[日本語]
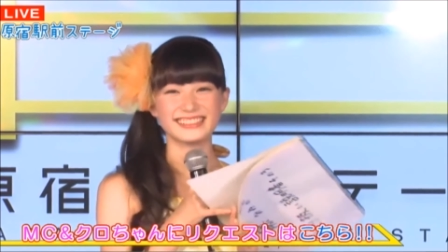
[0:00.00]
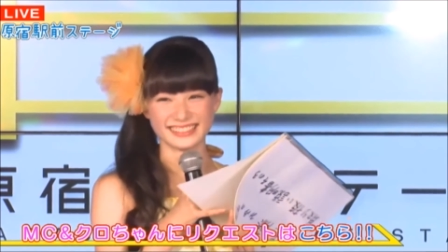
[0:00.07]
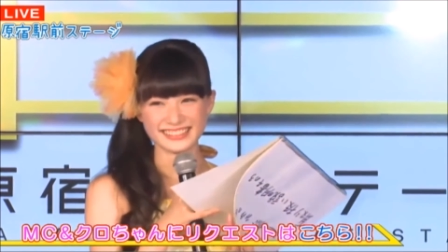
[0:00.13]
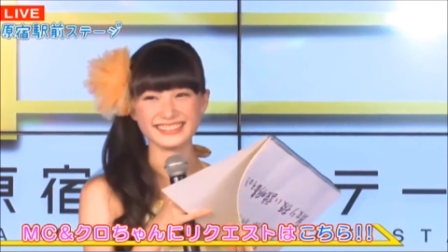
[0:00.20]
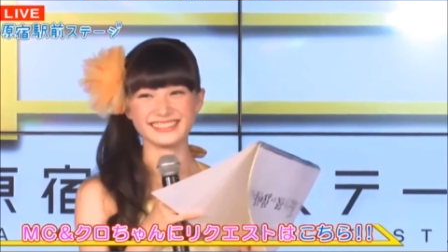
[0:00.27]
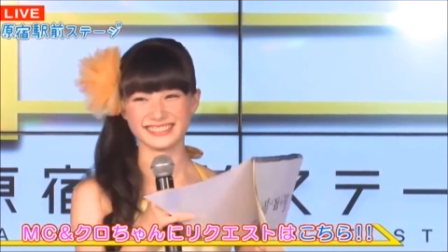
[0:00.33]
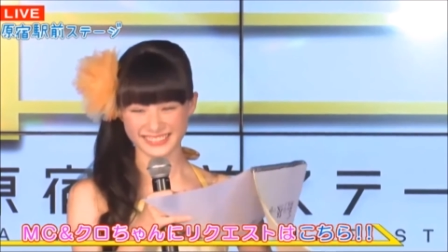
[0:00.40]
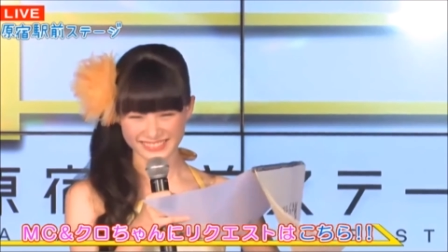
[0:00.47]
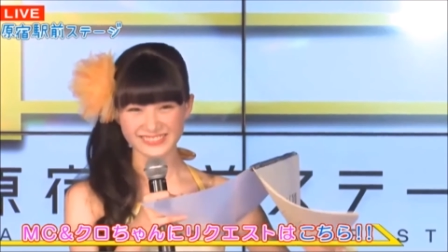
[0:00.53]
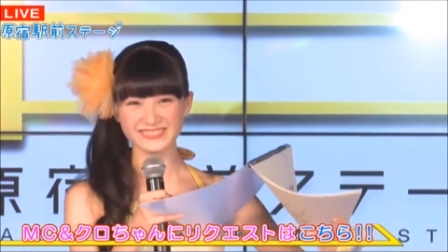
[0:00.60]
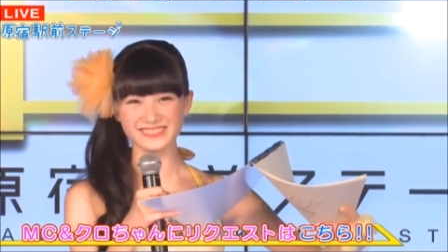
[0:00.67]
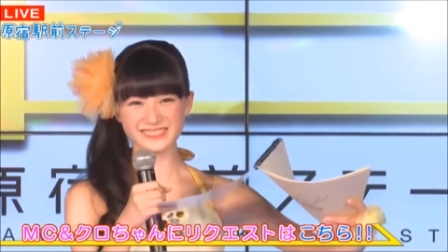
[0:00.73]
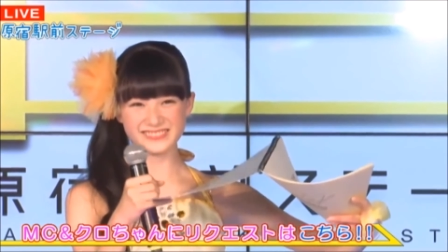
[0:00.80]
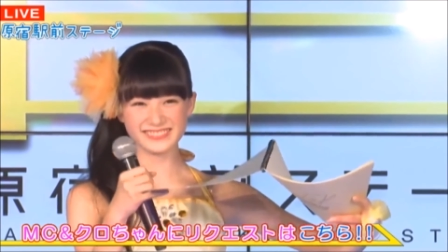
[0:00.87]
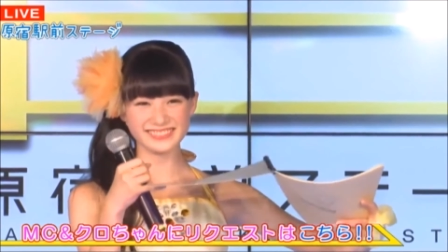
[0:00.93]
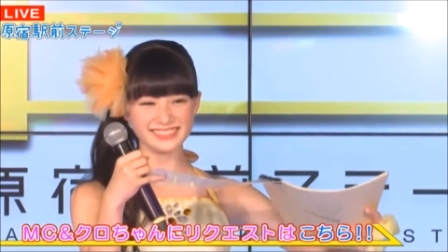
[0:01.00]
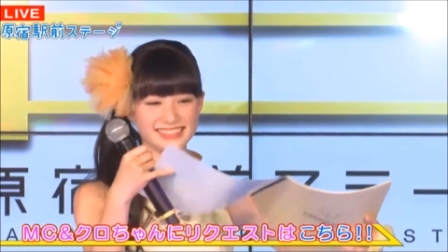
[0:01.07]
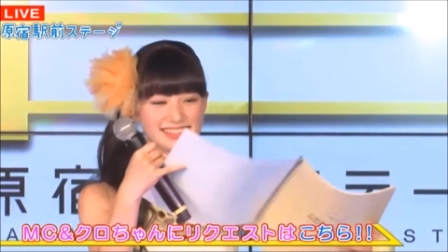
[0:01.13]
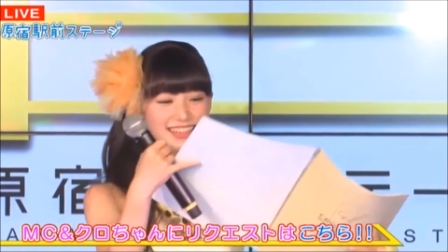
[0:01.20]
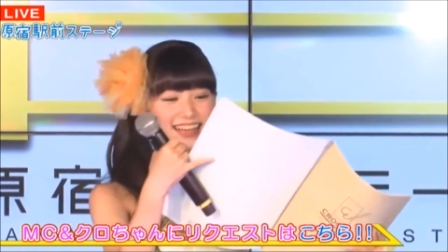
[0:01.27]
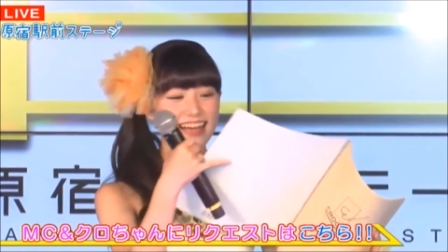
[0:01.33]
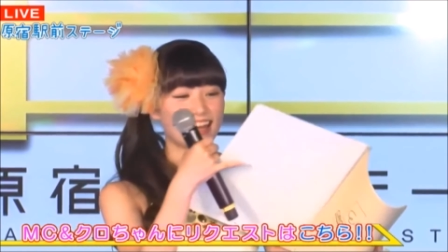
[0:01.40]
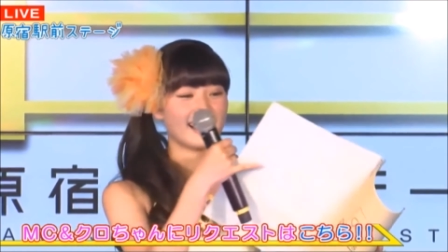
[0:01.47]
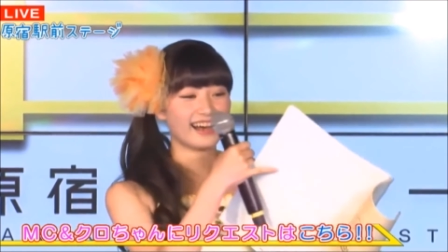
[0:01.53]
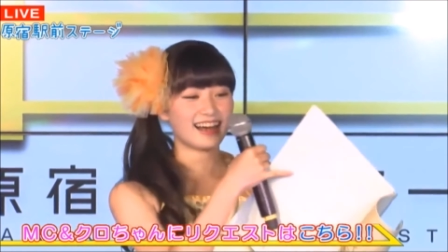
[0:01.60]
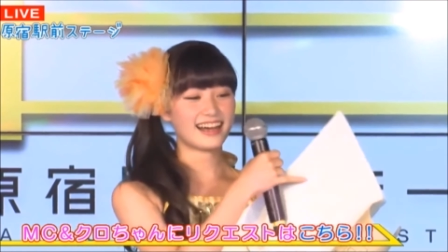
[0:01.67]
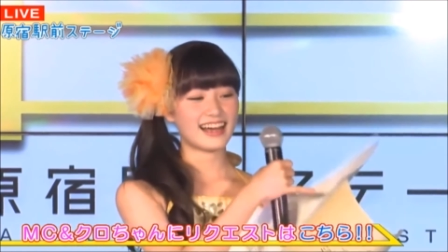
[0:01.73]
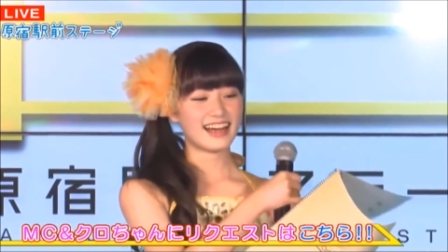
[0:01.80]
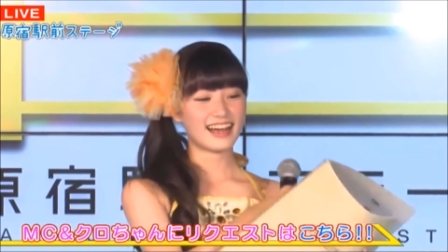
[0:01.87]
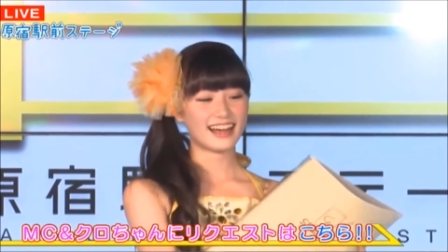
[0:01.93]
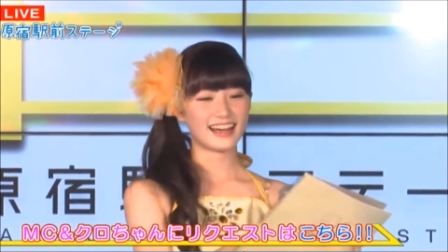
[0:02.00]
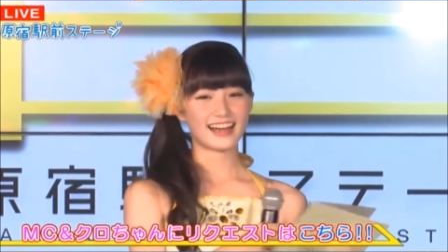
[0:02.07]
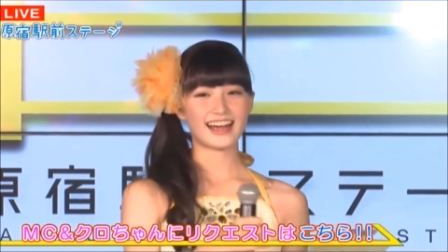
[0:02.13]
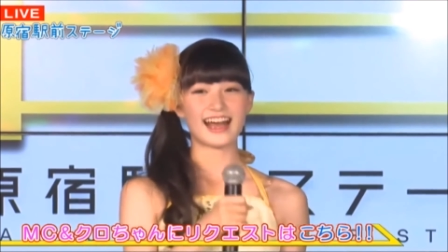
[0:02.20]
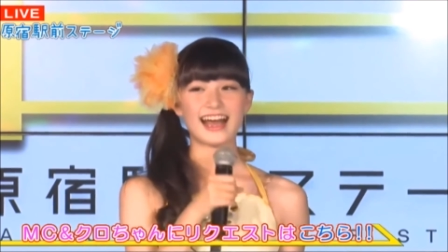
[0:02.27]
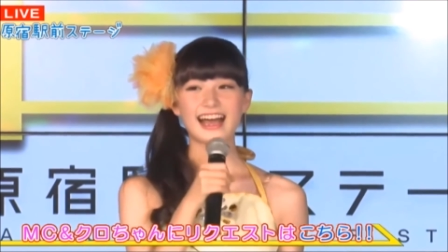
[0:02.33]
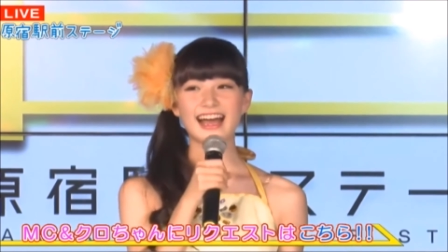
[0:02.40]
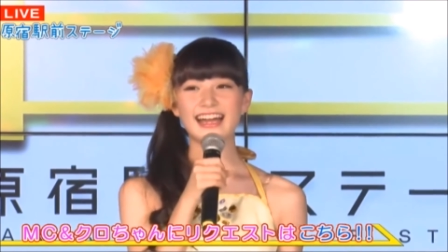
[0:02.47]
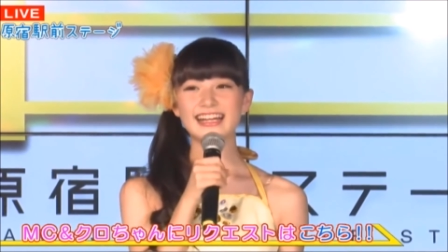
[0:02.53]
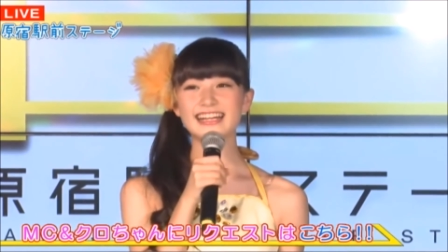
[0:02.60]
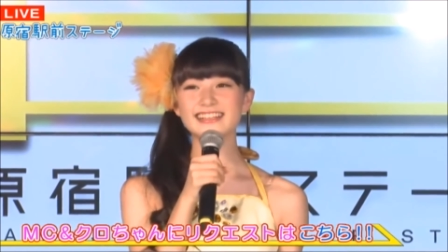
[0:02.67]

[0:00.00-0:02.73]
みゆちゃんに大きな拍手お願いしますありが